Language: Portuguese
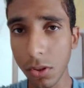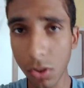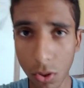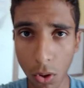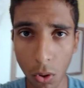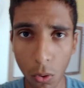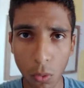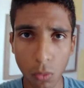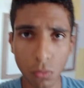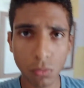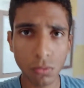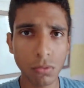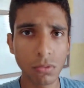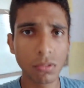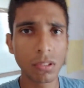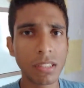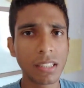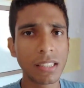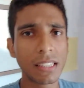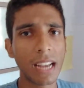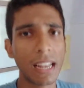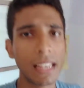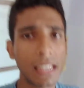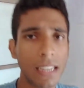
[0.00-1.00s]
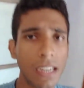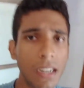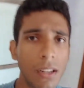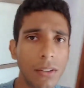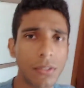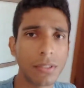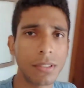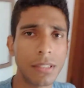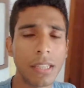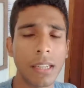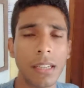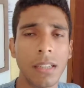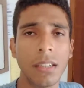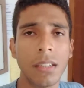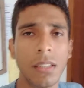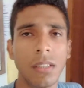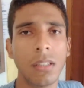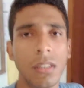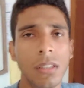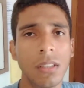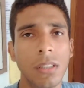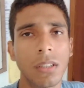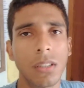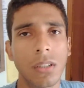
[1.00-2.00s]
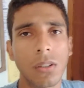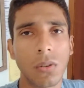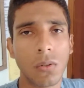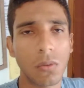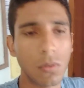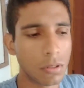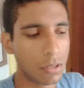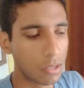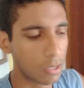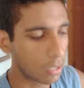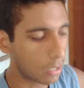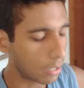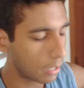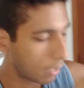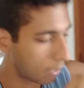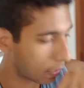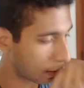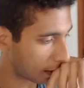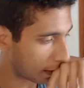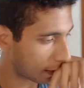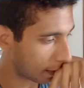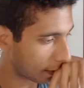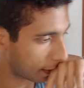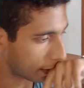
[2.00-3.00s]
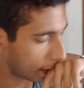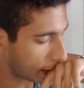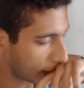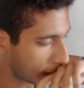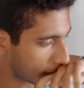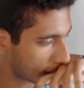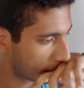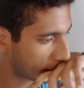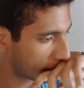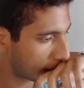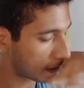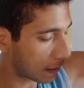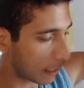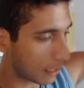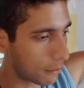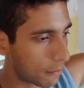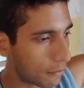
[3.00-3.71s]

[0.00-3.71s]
contra os italianos, né? Contra. lá em